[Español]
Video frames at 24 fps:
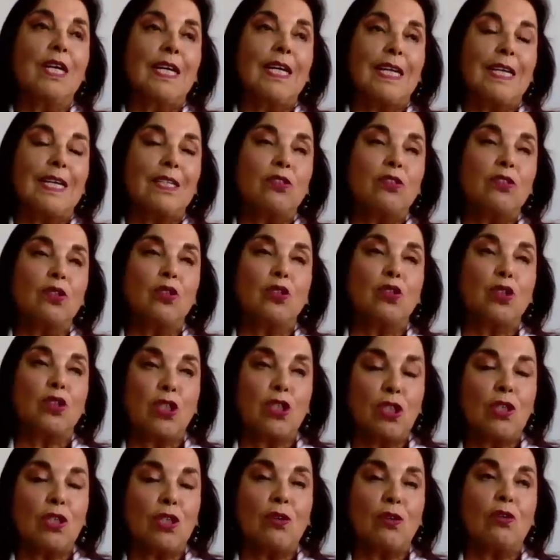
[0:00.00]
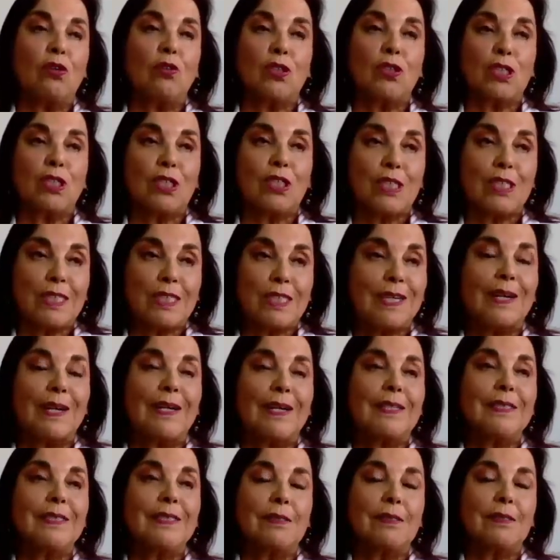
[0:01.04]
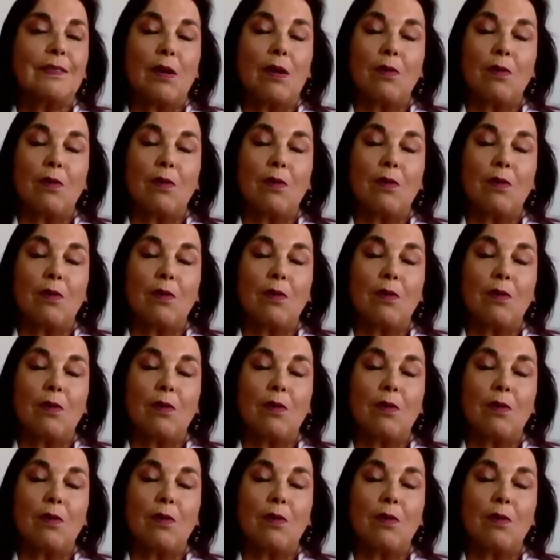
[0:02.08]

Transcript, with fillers: estos chicos y chicas,